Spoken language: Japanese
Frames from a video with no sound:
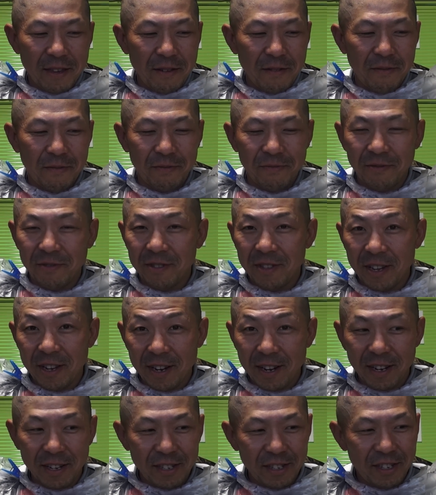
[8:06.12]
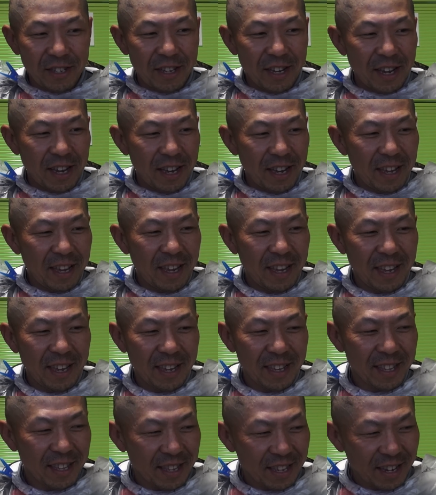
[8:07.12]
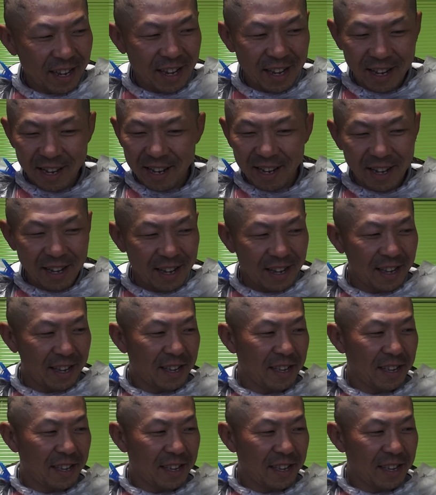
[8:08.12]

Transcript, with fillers: こんな感じではあ